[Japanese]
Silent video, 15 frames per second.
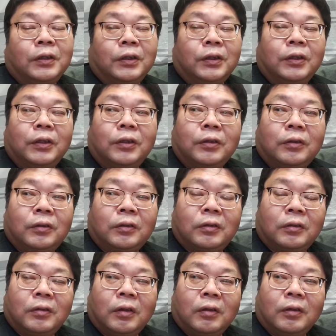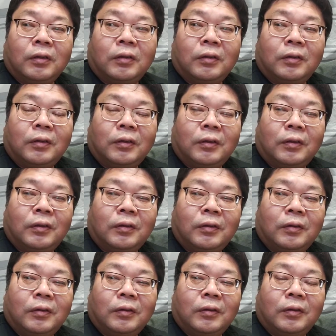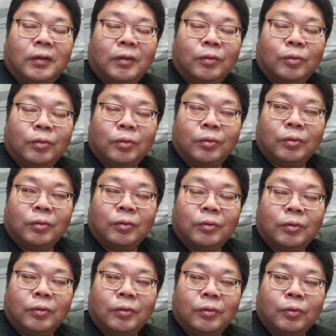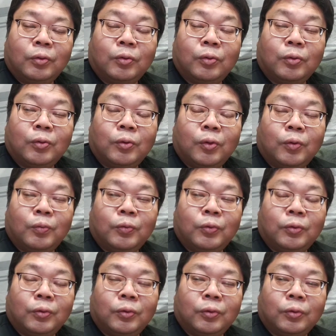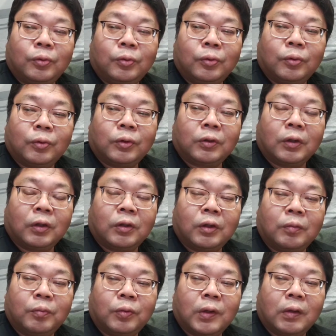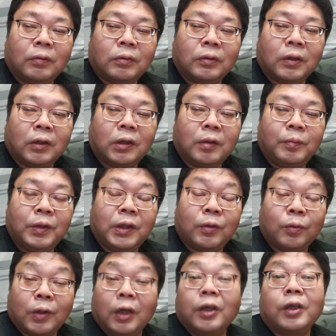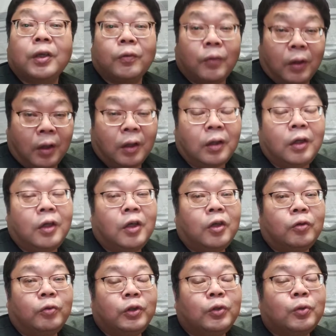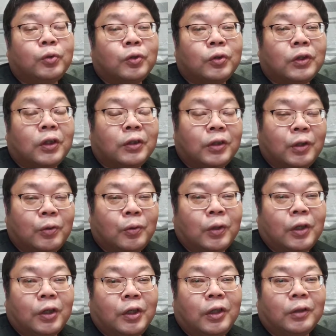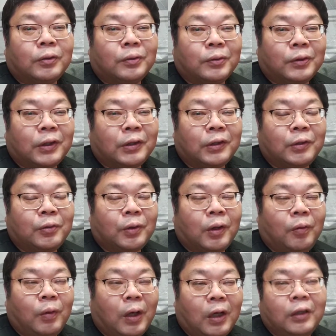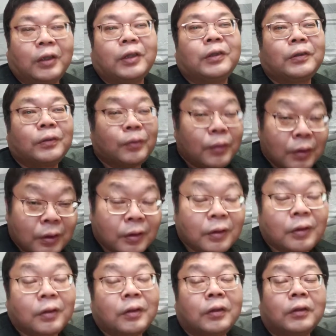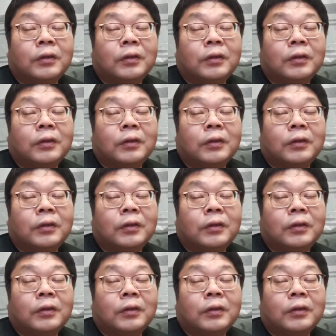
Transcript: えー、使ってる Google Chrome を使ってブラウザで見てる限りは、Windows 使ってるのか Linux 使ってるのかわかんないですね。